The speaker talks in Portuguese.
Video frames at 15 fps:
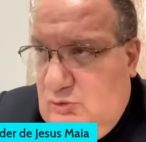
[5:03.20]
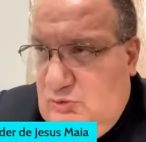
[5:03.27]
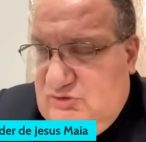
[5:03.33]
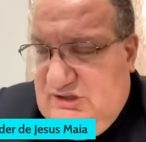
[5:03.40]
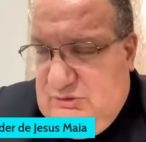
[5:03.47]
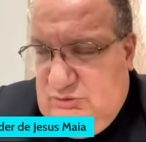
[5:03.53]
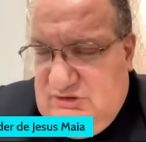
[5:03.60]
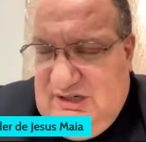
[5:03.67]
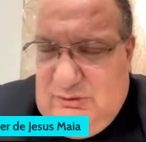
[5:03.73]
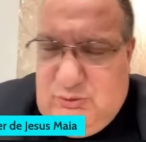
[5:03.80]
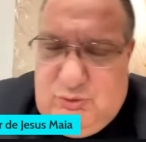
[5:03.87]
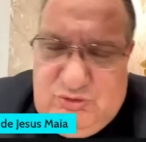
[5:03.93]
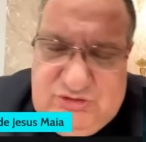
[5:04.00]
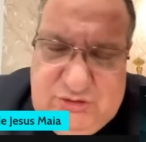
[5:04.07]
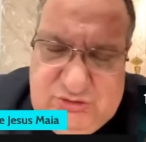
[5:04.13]
os erros da
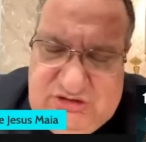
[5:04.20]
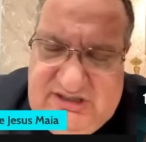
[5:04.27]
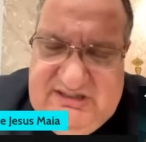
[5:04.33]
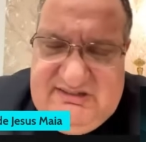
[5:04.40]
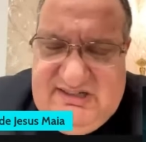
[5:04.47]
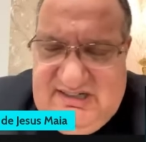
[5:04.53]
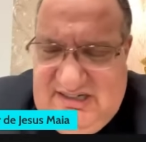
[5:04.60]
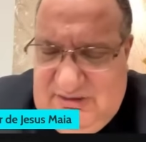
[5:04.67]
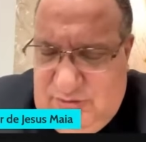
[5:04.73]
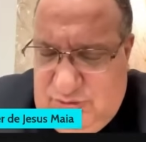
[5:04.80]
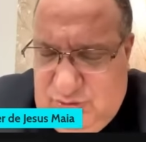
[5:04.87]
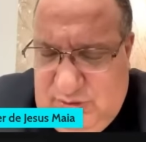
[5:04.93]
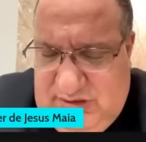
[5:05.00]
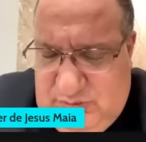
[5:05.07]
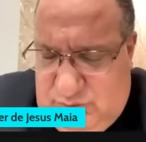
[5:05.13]
Rússia, os três
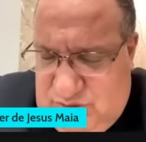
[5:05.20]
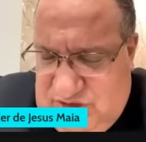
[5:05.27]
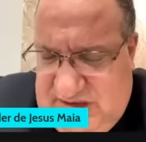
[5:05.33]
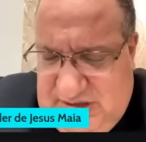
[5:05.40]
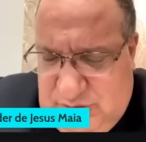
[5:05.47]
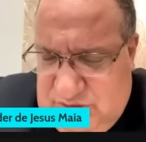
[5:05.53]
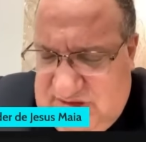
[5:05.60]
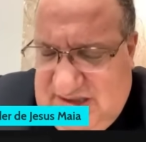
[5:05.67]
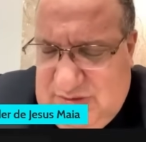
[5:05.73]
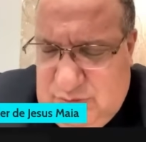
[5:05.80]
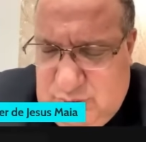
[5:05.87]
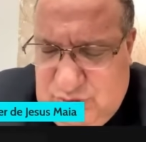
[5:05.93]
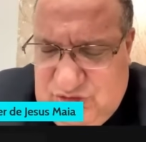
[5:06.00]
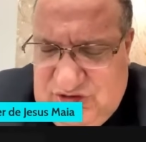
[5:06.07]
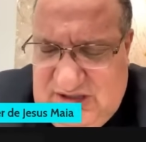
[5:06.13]
segredos, os erros da
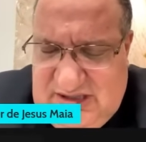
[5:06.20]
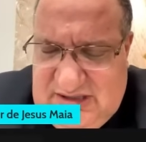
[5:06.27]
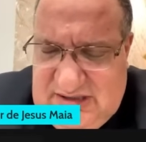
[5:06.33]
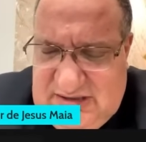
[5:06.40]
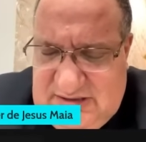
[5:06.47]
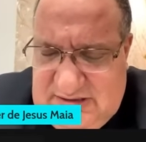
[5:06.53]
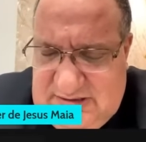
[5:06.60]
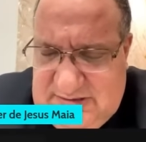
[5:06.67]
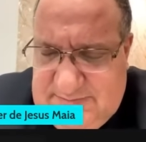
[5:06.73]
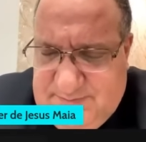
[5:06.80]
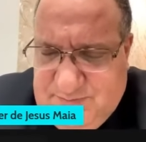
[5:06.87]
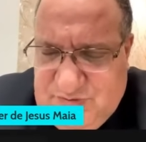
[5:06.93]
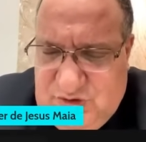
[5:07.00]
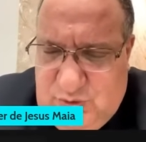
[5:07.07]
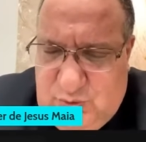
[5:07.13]
Rússia,
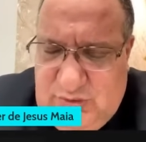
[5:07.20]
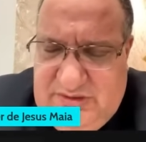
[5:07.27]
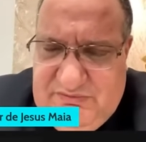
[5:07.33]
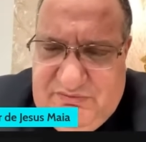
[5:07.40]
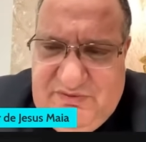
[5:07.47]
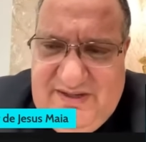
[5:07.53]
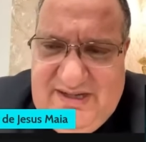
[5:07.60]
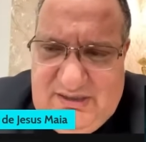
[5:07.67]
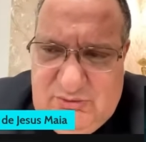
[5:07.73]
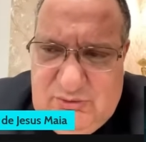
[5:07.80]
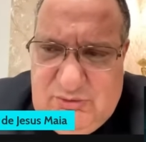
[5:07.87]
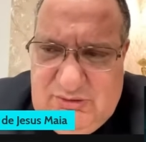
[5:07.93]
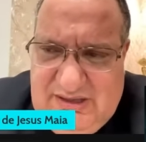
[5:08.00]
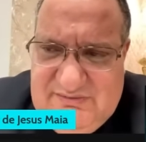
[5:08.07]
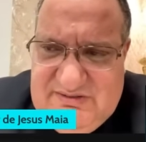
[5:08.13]
o
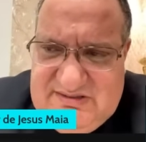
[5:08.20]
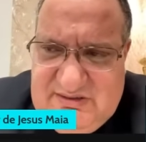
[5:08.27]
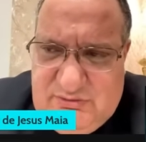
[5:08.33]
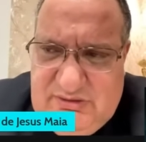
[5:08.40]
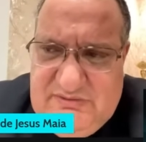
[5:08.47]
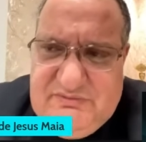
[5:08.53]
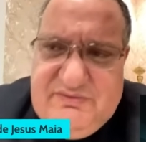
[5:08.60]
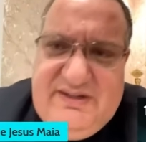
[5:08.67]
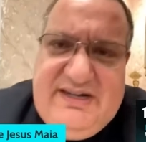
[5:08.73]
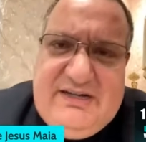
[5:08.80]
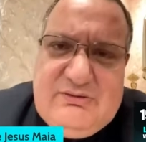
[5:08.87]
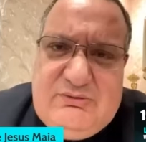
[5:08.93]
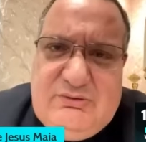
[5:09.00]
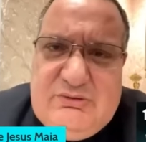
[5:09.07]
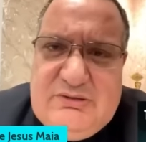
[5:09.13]
inferno, a visão do
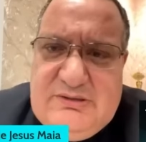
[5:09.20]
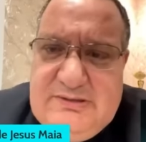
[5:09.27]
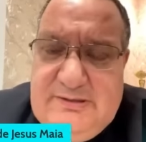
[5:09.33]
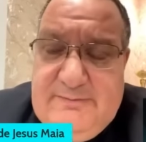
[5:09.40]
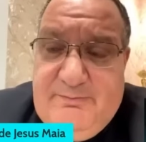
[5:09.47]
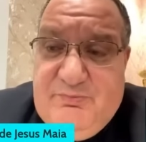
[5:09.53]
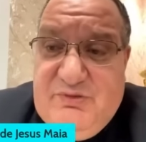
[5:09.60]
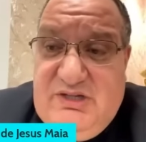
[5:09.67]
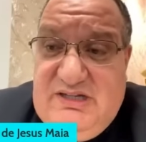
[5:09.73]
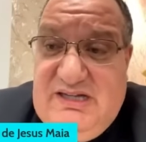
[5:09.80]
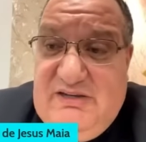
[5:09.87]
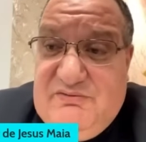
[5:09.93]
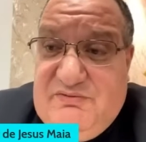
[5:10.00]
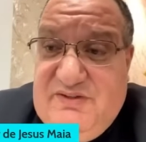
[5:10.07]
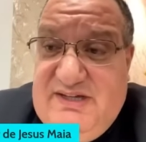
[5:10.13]
inferno, e
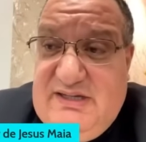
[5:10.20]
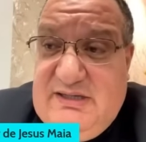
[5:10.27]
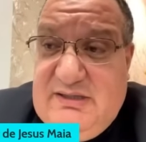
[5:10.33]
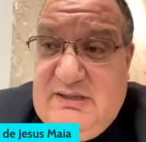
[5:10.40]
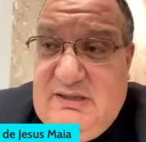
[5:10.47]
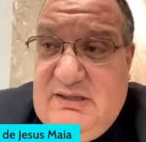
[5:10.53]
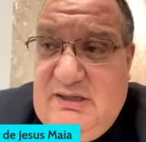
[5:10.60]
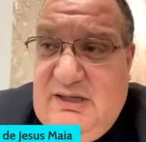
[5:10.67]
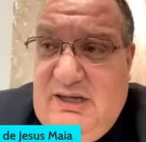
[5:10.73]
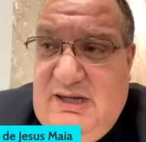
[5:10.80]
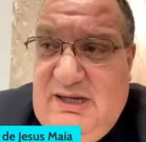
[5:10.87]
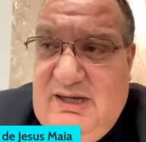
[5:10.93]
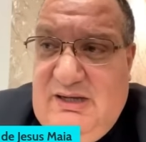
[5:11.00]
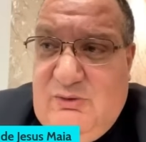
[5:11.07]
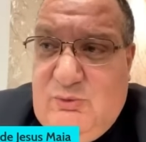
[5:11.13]
enfim,
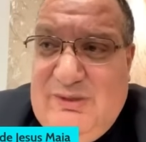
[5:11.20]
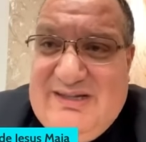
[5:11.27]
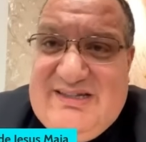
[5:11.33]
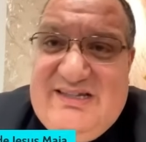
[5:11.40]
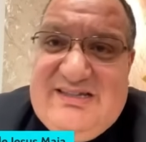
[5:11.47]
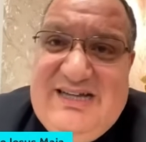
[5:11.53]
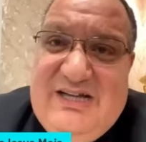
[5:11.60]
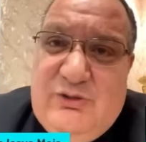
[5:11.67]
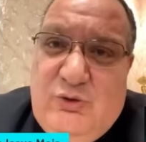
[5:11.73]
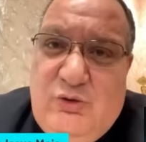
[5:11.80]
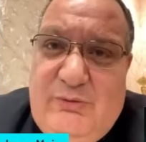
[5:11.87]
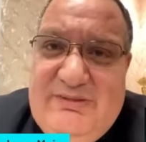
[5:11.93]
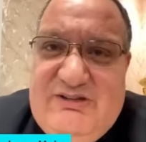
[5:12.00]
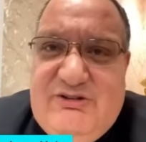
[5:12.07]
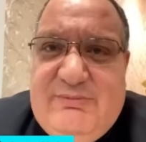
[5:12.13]
ah, o atentado ao
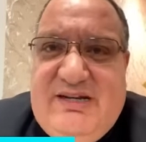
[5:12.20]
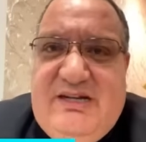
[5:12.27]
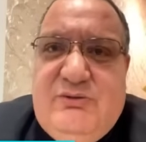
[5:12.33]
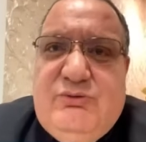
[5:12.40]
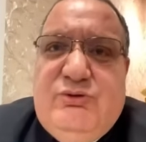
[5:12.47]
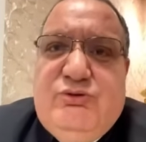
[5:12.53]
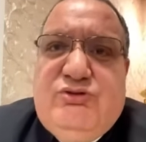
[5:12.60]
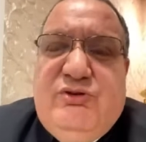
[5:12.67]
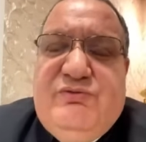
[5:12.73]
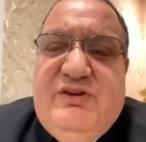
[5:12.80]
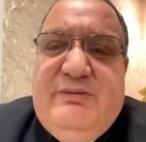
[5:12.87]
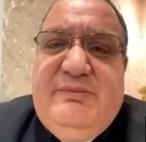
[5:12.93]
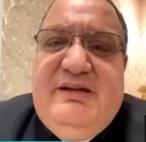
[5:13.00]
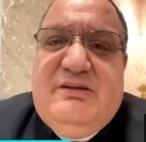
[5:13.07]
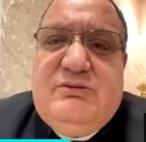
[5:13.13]
homem de branco e o
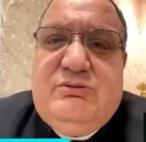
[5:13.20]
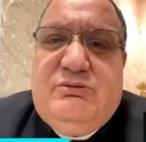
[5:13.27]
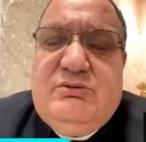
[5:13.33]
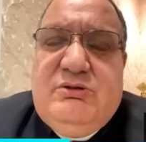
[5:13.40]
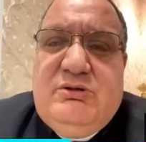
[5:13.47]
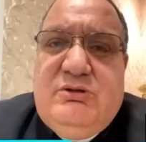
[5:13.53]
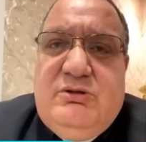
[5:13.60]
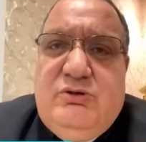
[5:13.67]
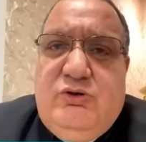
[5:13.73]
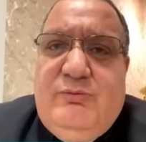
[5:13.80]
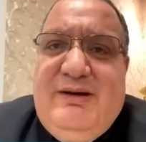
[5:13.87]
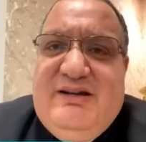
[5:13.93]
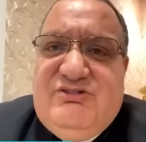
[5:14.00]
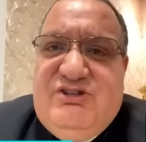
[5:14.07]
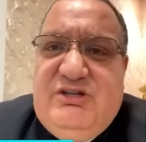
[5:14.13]
sofrimento, o
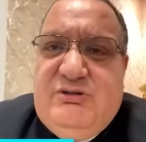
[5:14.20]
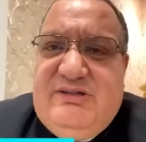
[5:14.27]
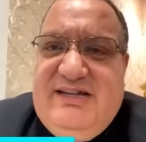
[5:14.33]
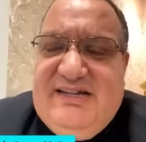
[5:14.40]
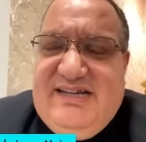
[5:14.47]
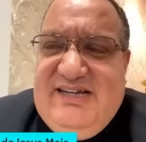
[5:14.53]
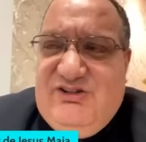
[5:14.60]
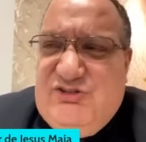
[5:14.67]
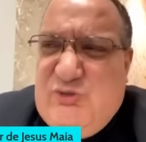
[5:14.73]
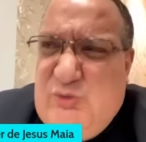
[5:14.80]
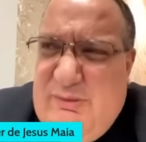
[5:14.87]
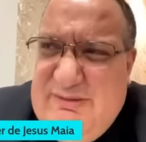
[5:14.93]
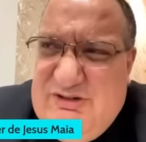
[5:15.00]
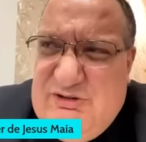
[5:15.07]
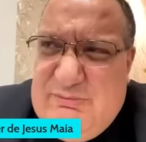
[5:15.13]
martírio da igreja. O
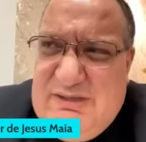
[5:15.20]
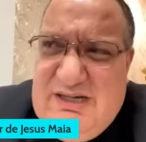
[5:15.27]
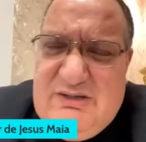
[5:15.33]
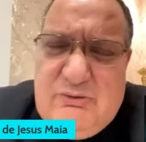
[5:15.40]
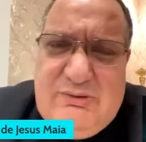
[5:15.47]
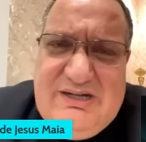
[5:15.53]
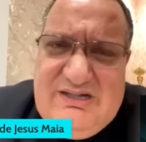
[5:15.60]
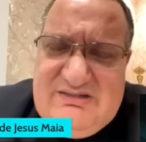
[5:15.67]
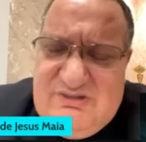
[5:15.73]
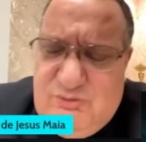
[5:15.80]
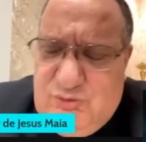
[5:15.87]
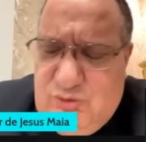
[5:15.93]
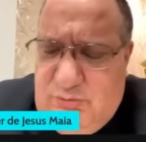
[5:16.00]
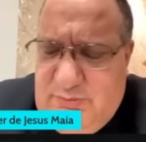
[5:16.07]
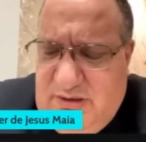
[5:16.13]
homem de branco era
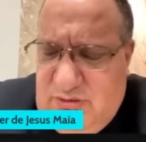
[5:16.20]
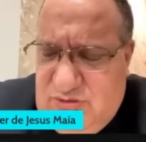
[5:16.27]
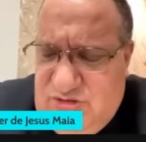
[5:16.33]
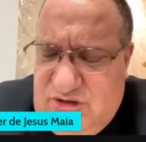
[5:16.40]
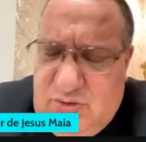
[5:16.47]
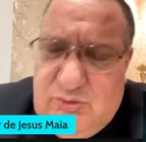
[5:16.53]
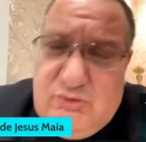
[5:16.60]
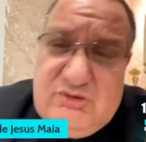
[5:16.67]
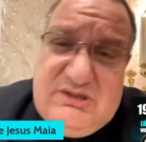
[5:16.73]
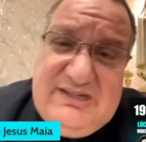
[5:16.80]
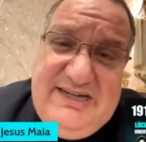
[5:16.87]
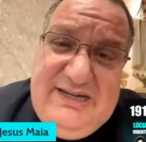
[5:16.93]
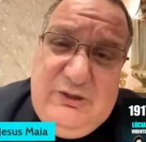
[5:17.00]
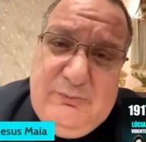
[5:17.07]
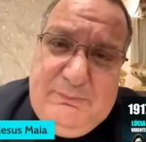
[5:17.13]
São João Paulo II.
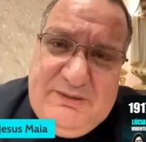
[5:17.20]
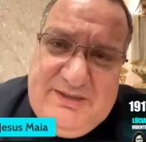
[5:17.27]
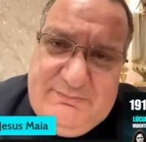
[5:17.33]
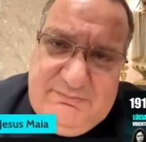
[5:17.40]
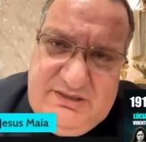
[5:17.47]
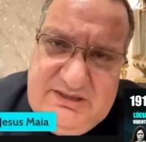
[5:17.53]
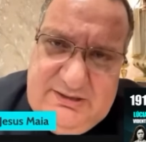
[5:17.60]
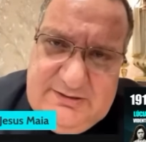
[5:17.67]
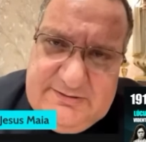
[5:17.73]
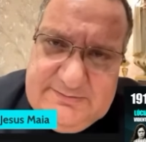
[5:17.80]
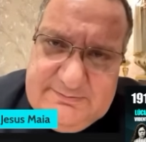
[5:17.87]
Tenho para mim,